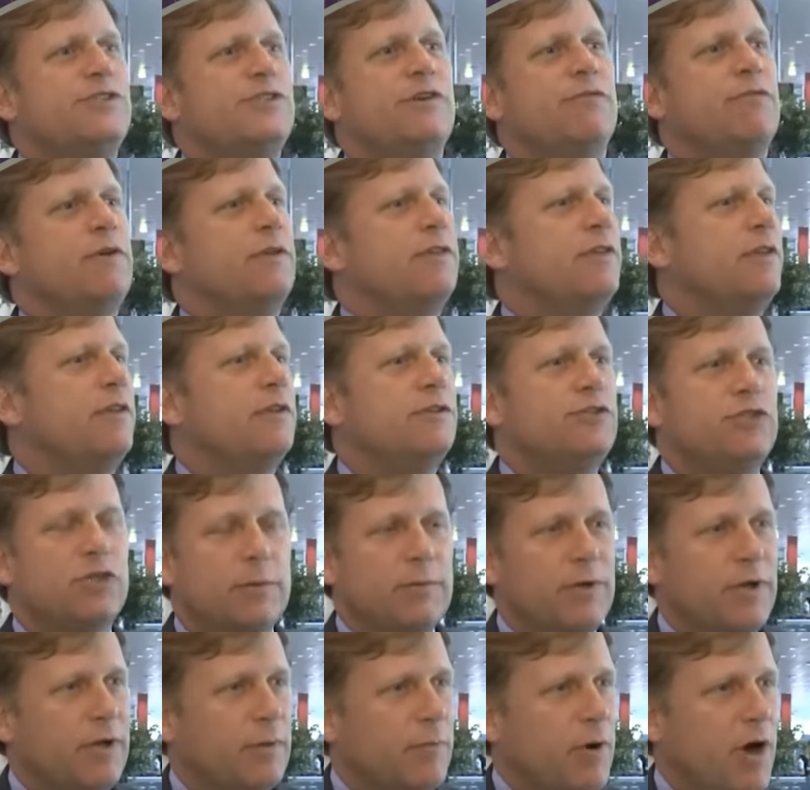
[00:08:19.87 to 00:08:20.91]

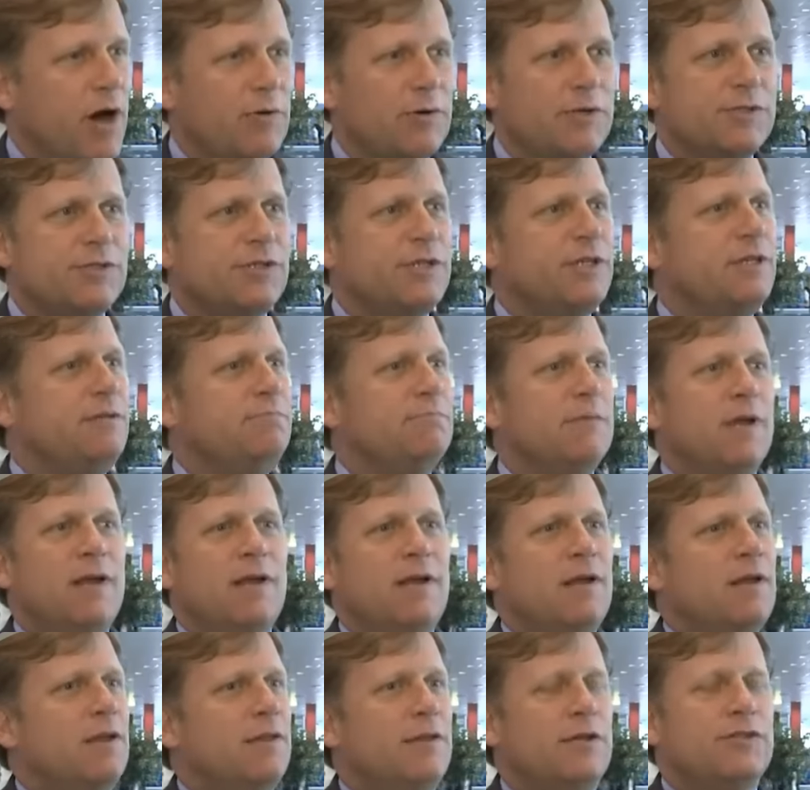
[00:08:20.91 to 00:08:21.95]
демократических прав и
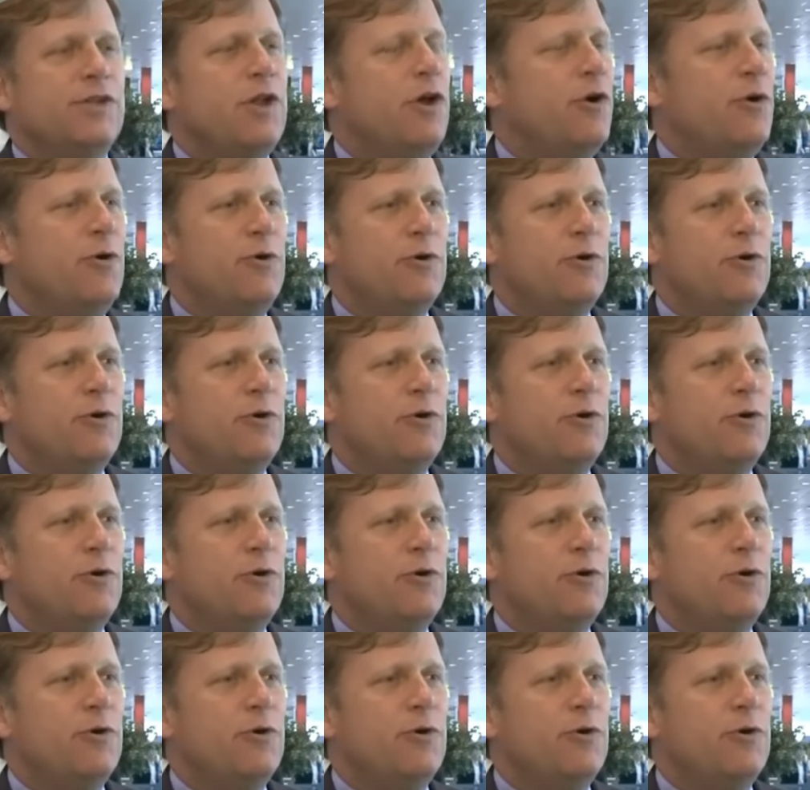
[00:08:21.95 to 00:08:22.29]
свобод